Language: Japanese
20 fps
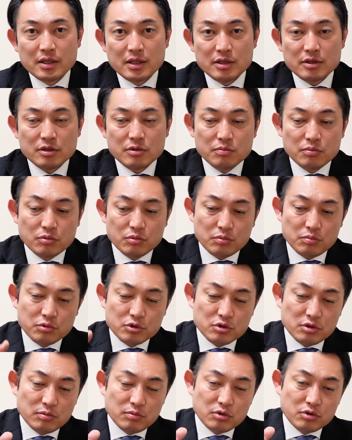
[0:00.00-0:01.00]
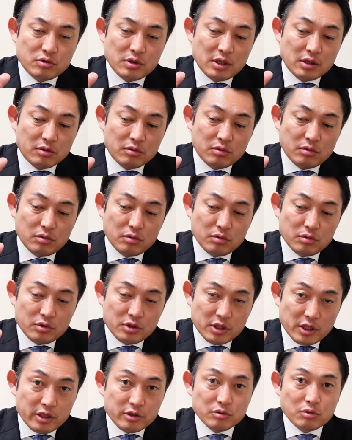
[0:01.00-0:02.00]
えもちろん僕はあの
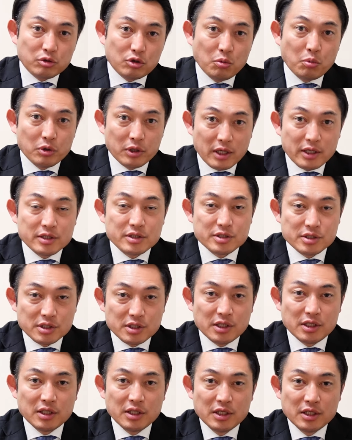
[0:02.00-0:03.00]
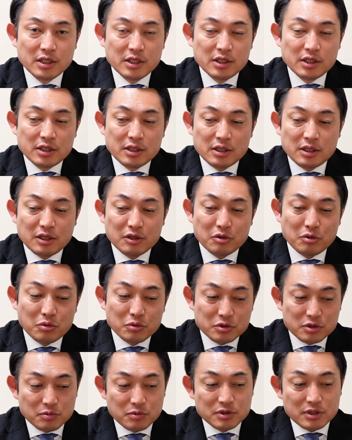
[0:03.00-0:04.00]
逃げることもないしあ
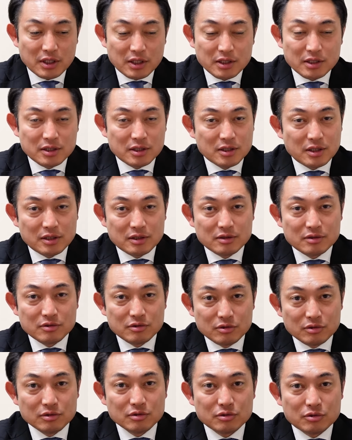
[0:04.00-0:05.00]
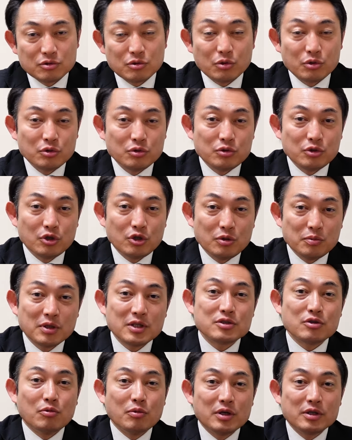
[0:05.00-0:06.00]
の潰されるというふうに
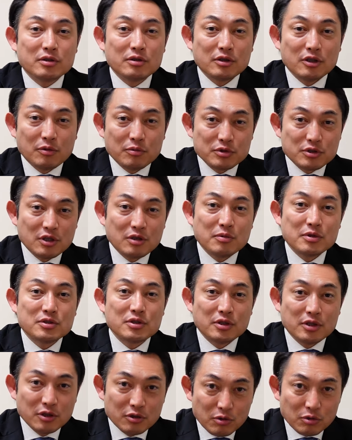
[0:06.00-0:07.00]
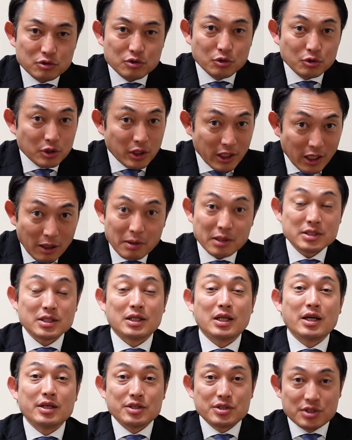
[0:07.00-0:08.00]
皆さん思われてるかもしれませんけどそんなやわ
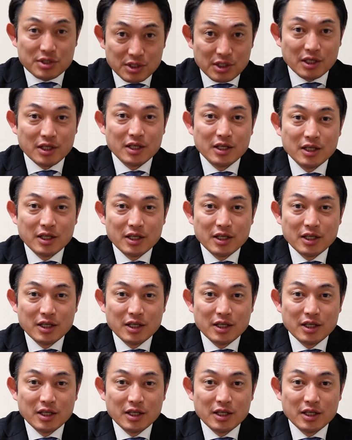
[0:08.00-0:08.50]
じゃないし